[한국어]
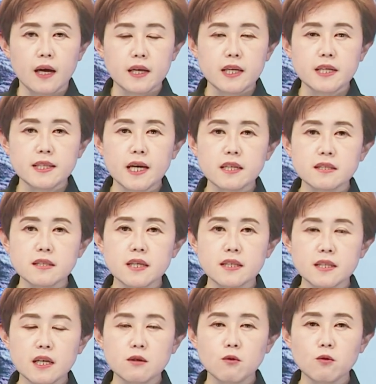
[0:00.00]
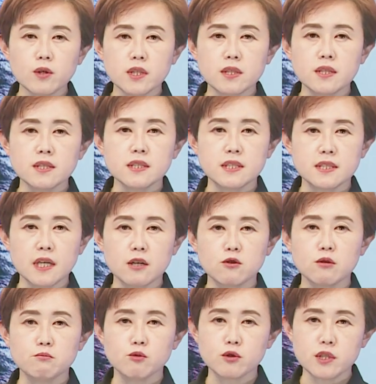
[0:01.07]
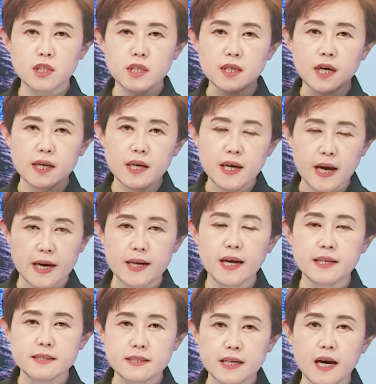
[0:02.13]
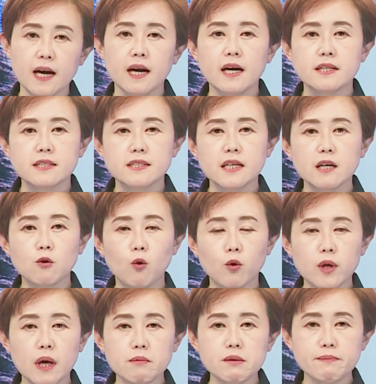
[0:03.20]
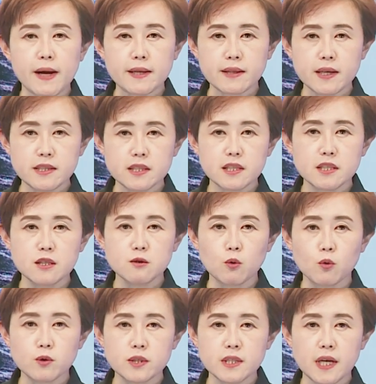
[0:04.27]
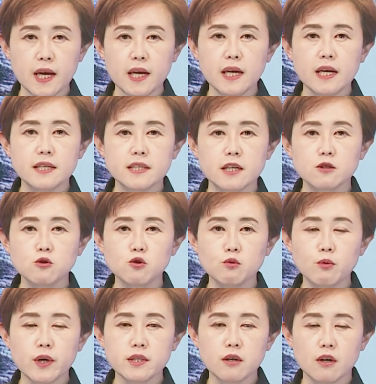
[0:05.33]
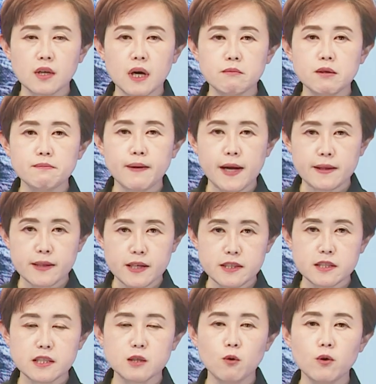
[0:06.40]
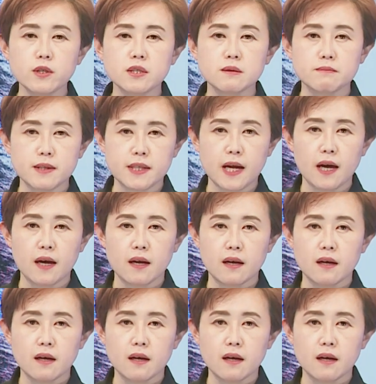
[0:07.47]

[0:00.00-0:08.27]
이 상층의 찬 공기는 지상으로 묵직하게 가라앉아 지상 고기압을 발달시키는 동시에 작은 규모의 저기압을 발달시키고 있습니다.